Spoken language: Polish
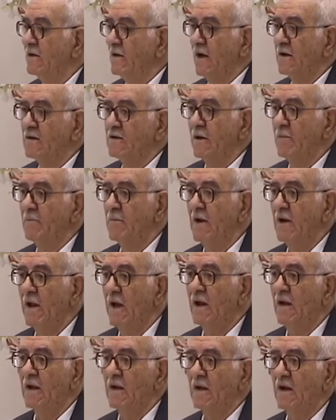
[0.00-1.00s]
y,
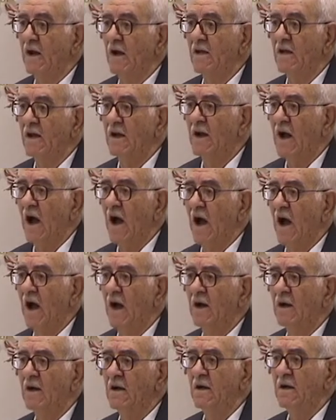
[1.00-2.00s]
wypełnia się
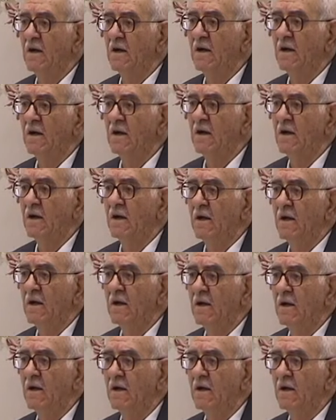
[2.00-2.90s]
Ewangelis z Duchem